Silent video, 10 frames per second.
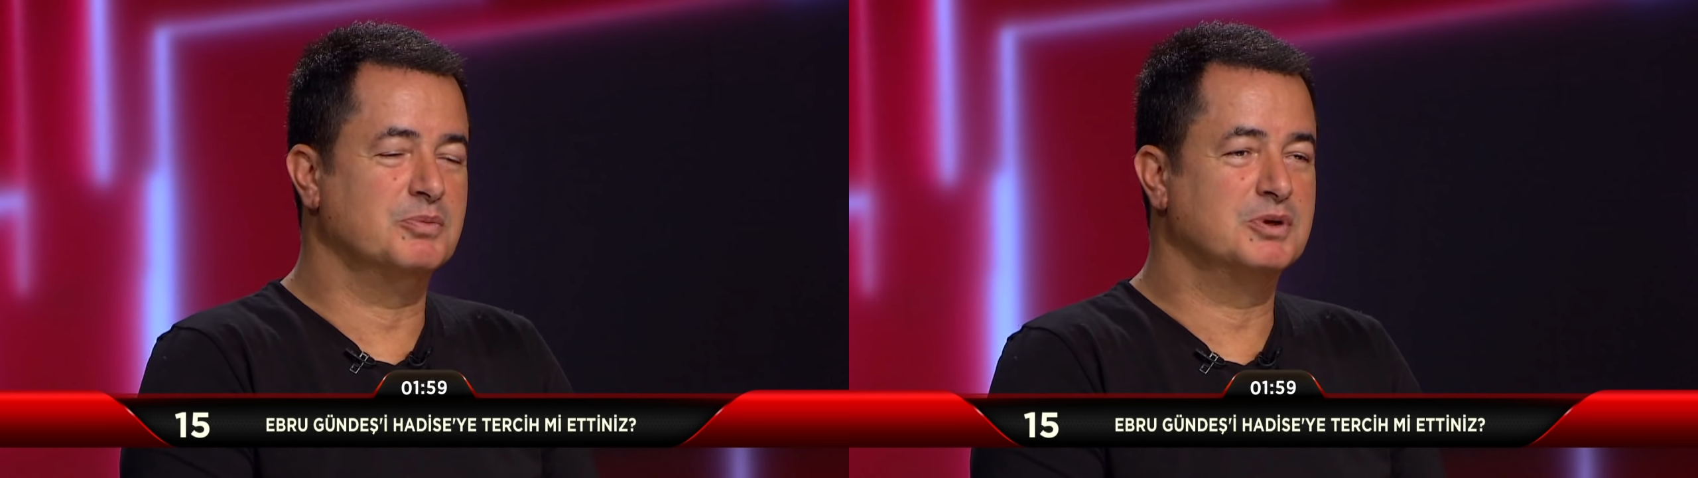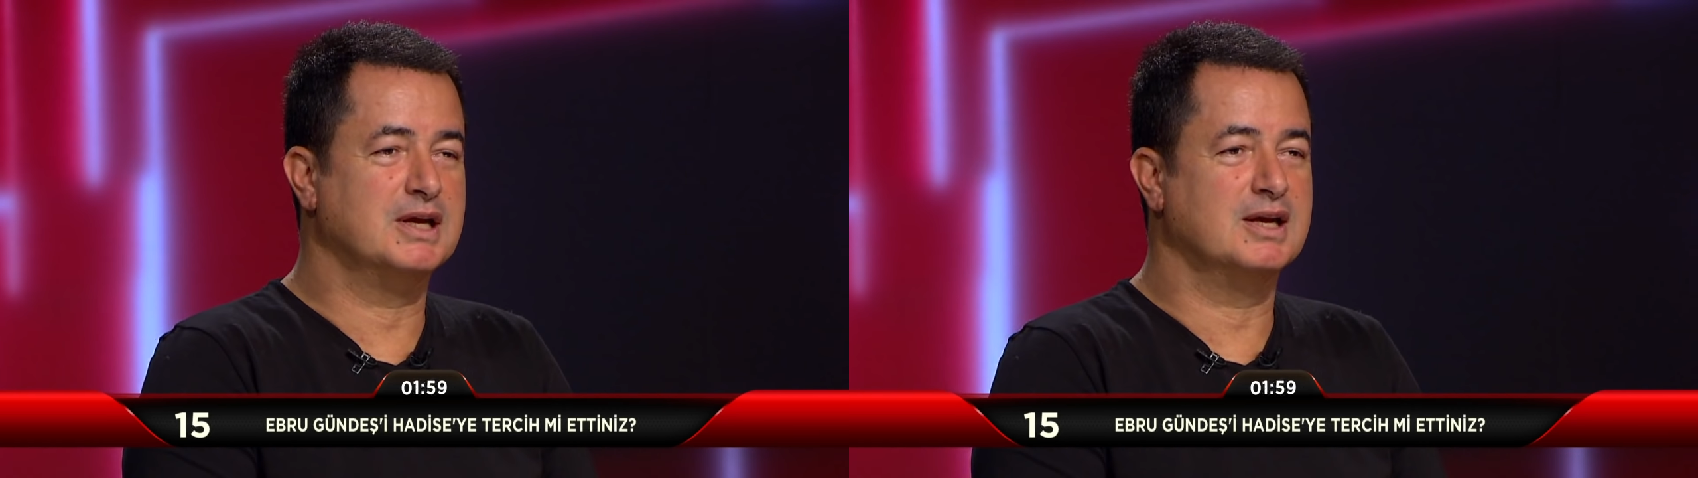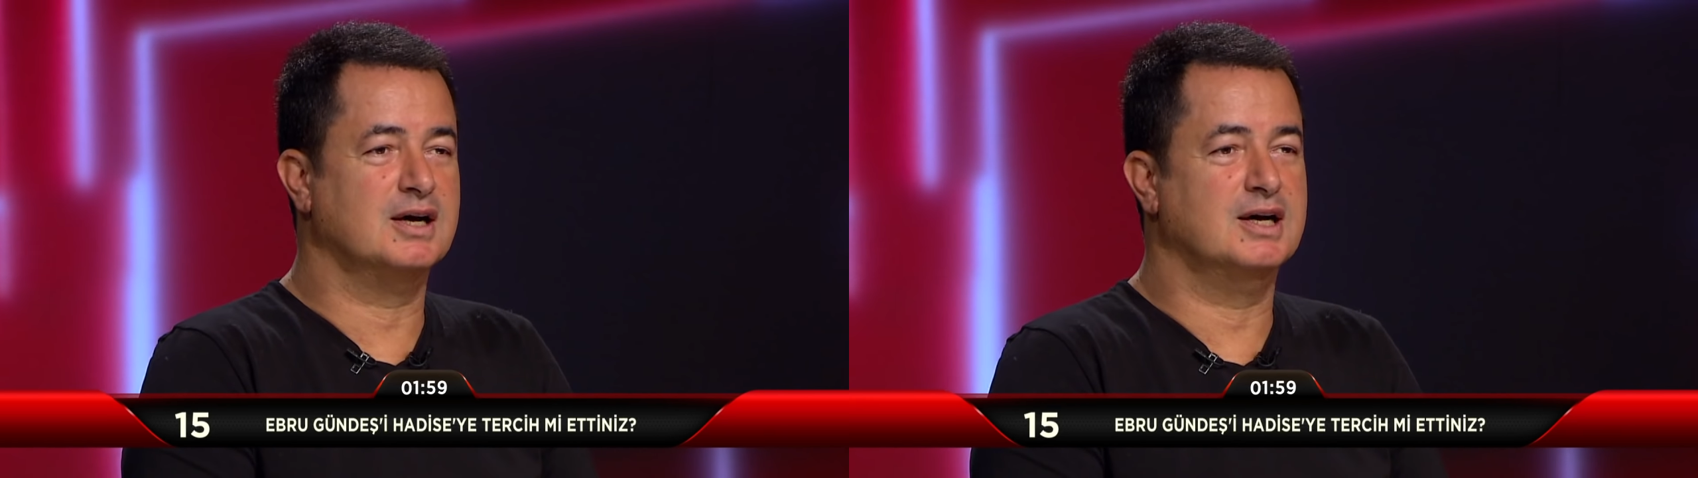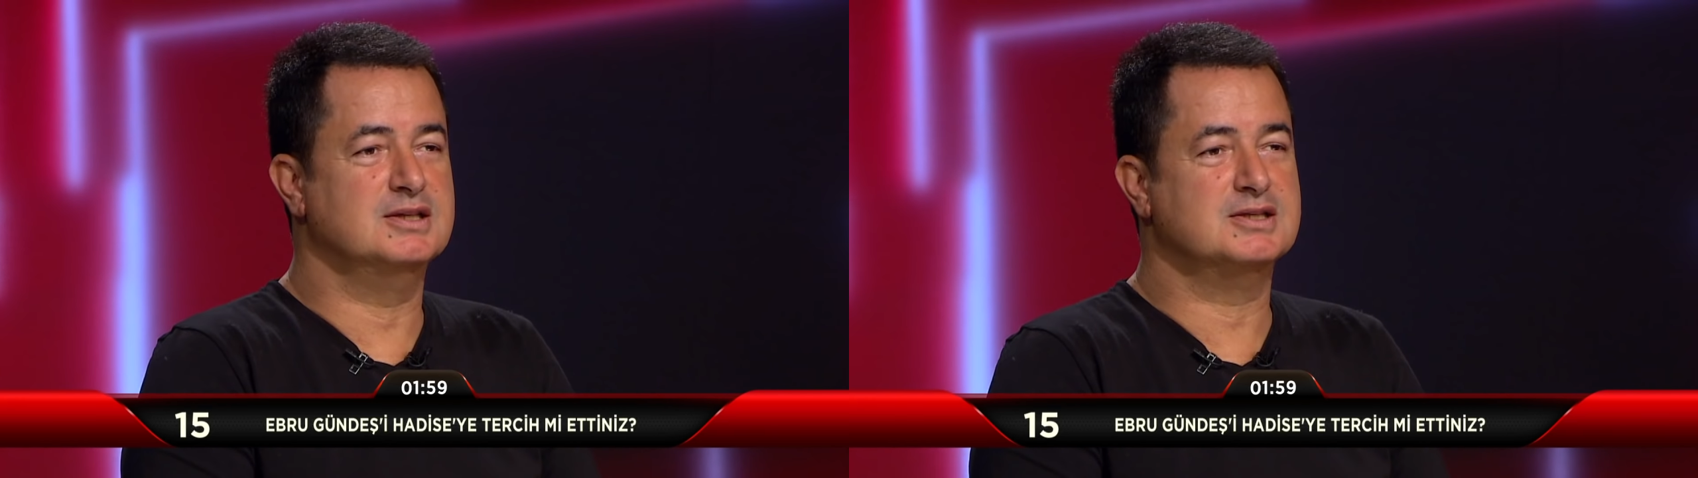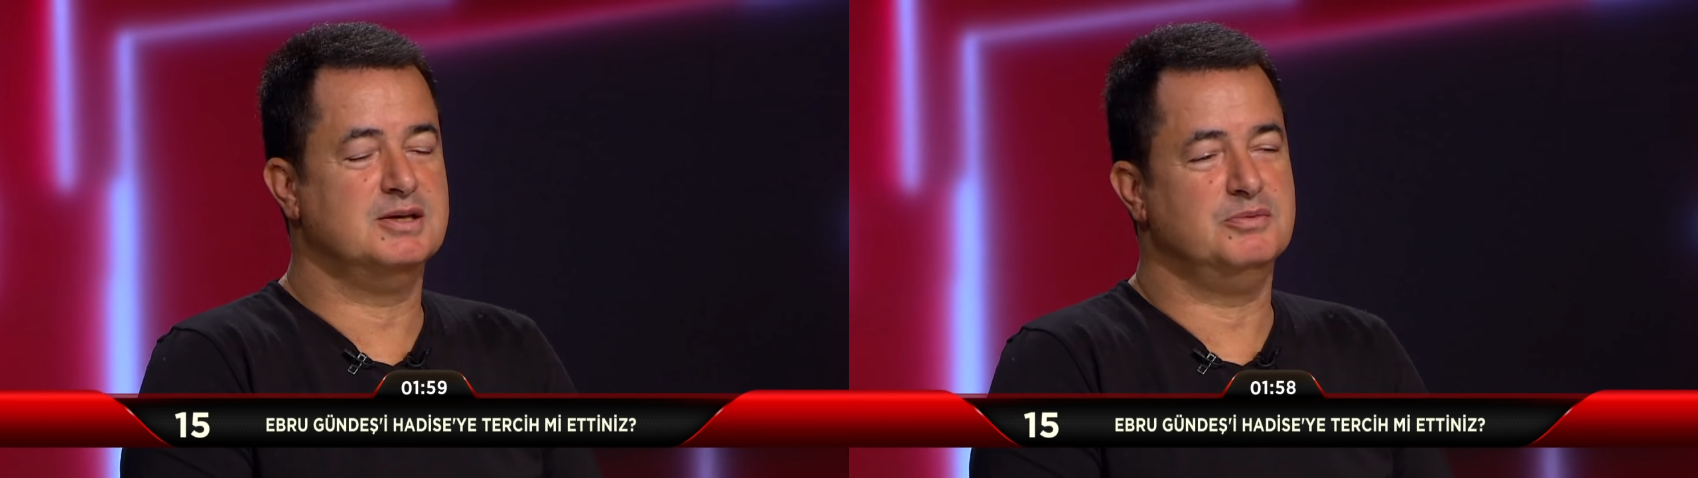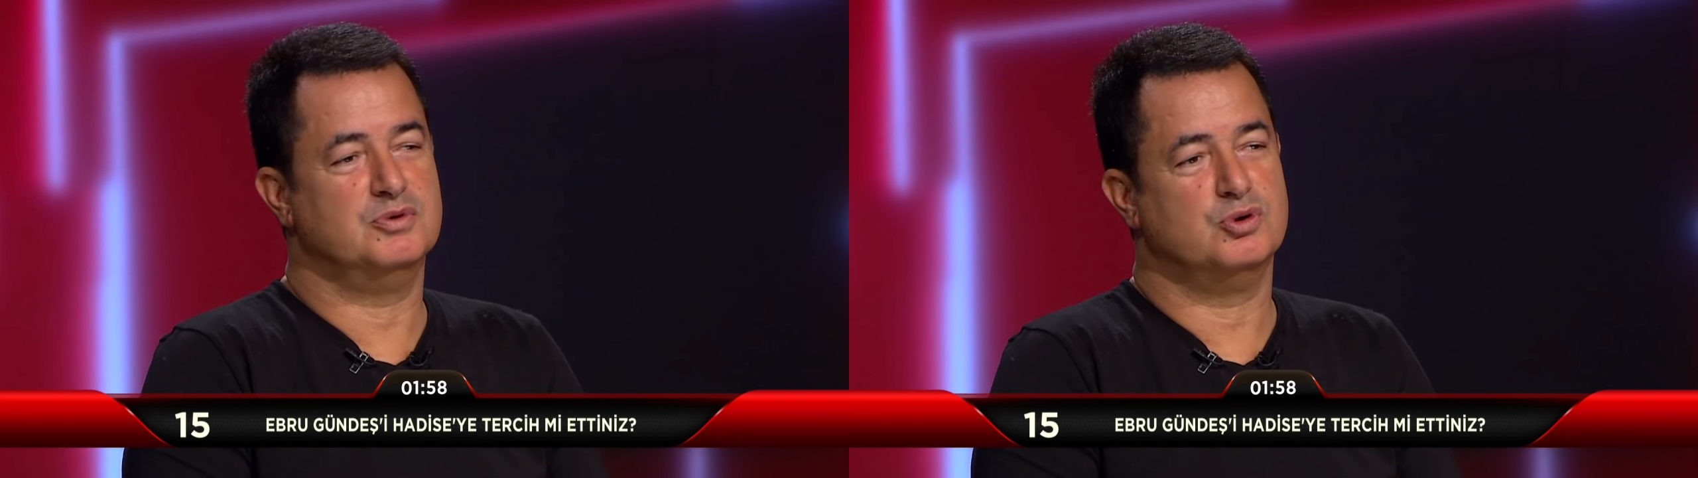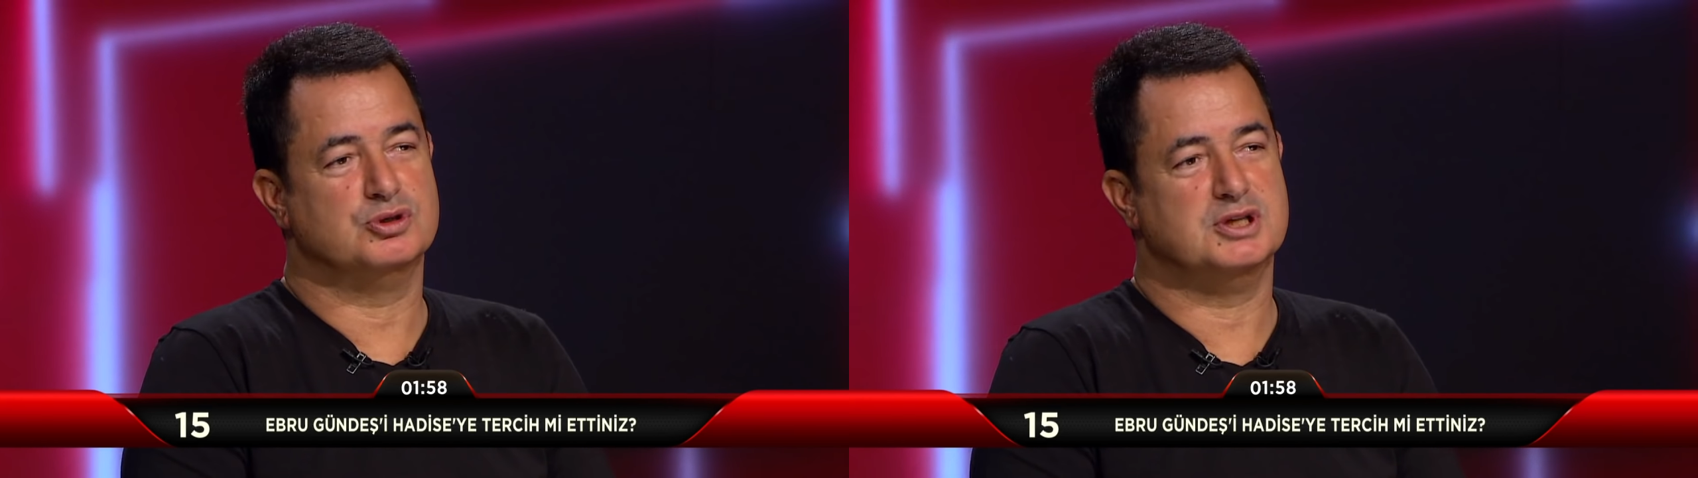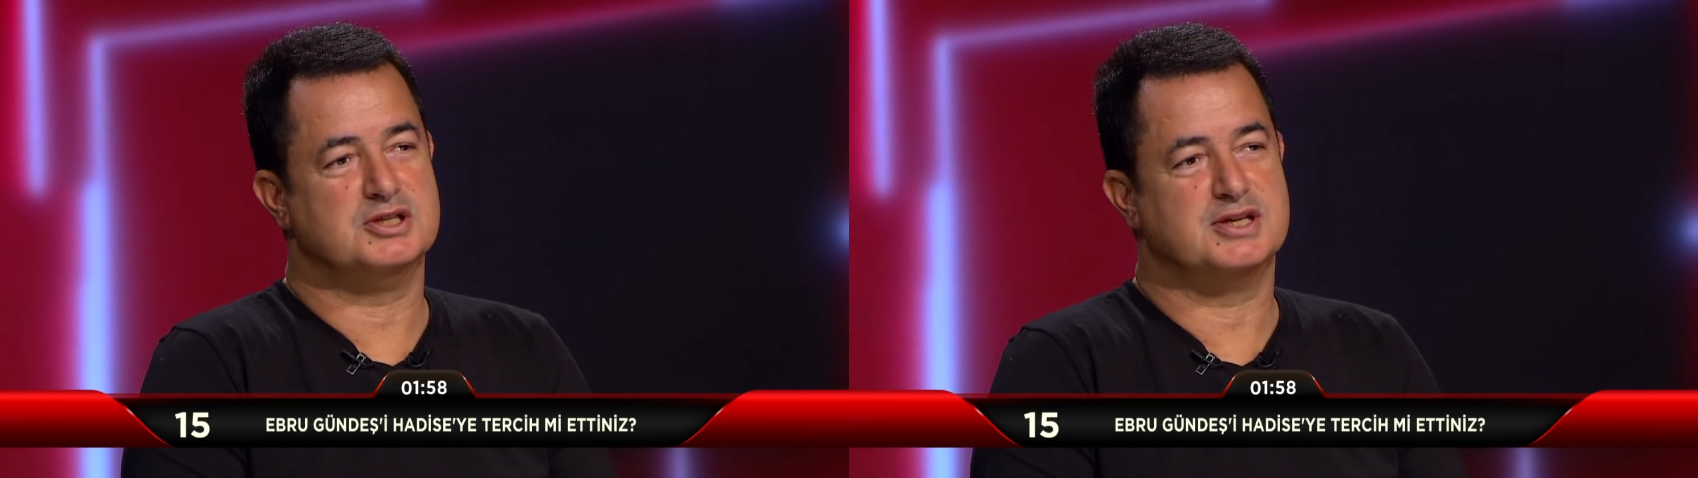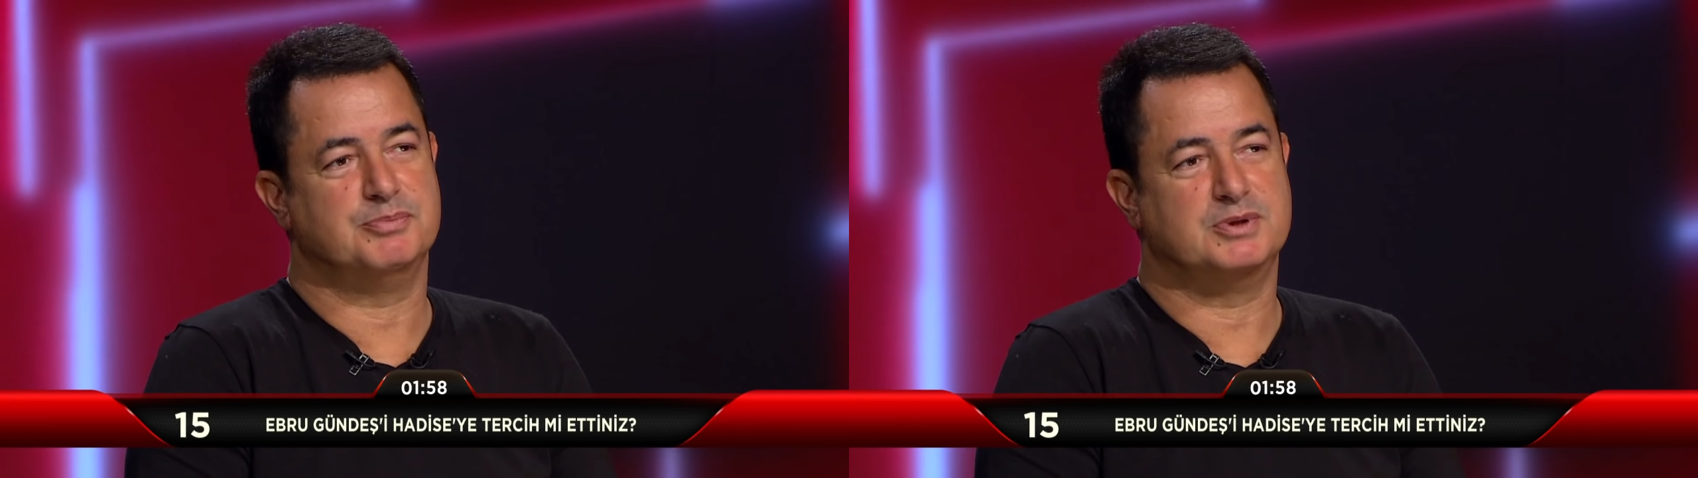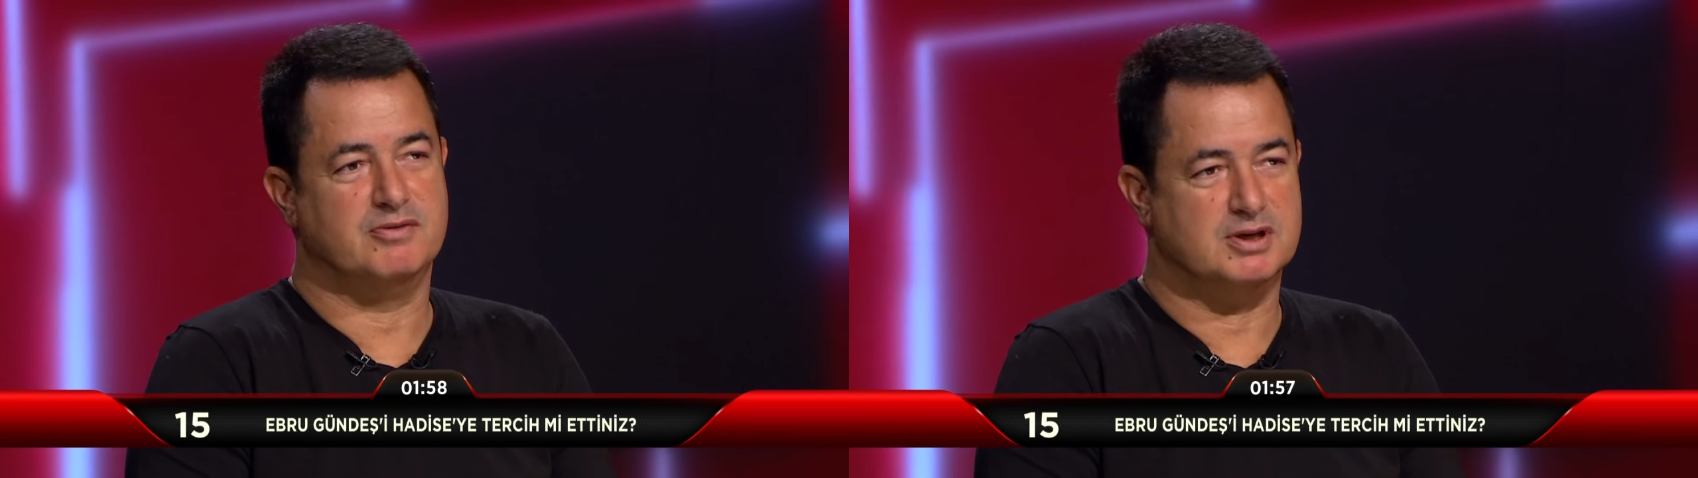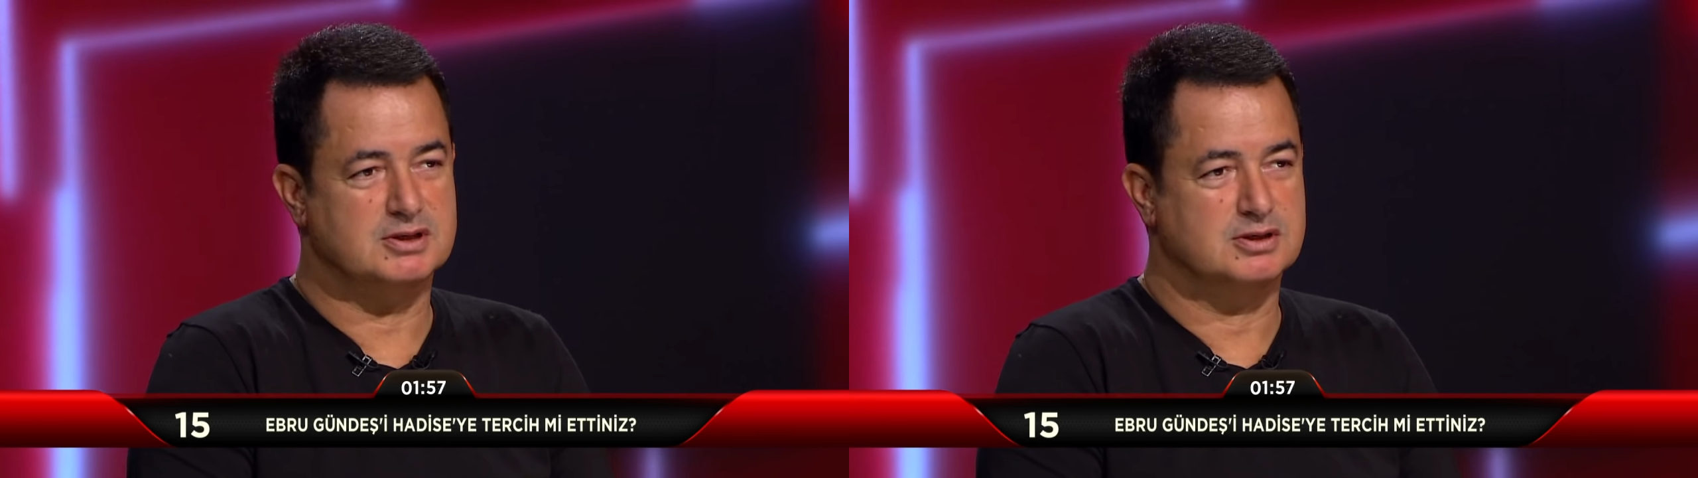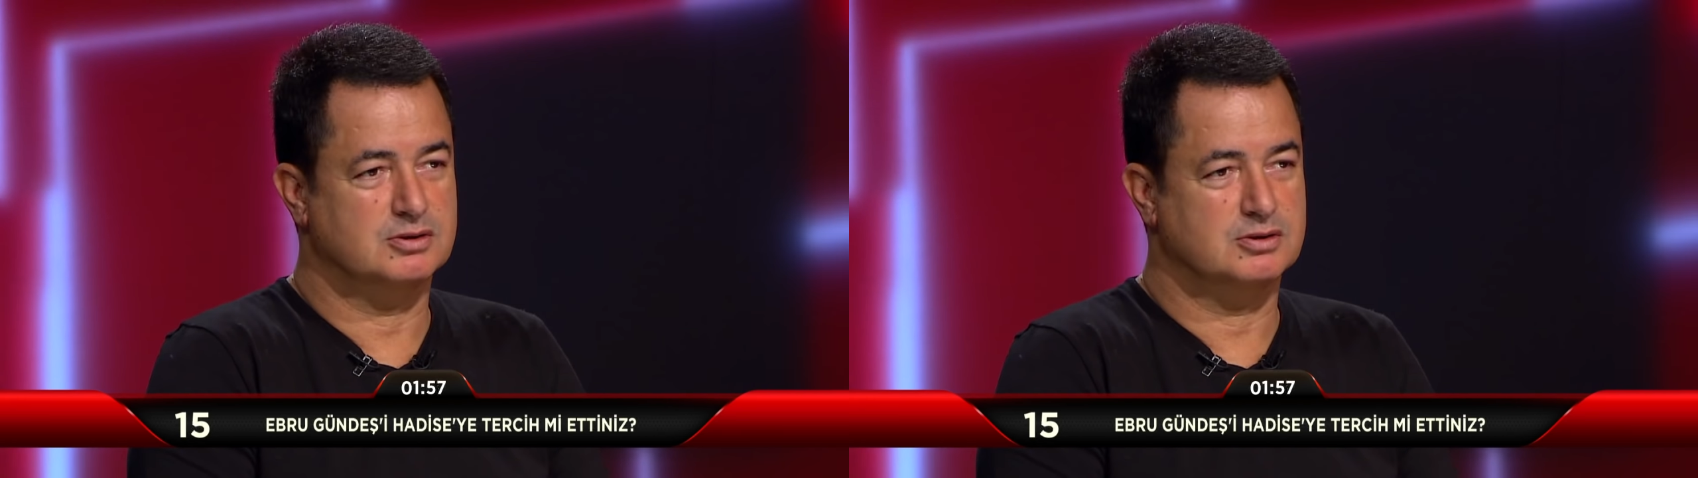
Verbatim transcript: Bir kere Hadise o ses rapte var.